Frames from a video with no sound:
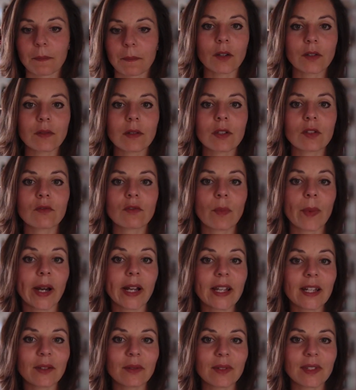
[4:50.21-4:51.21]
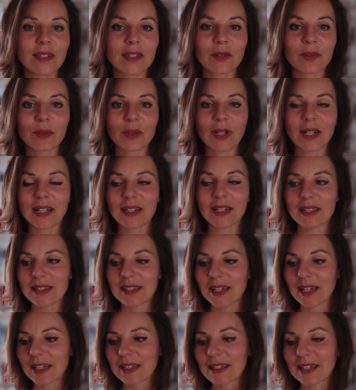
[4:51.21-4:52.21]
Ensuite, je vous parlais du discours
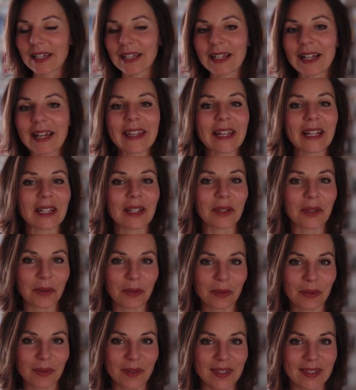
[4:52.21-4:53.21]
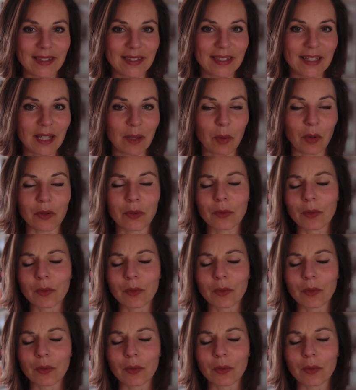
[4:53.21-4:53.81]
interne et là, il y a deux éléments.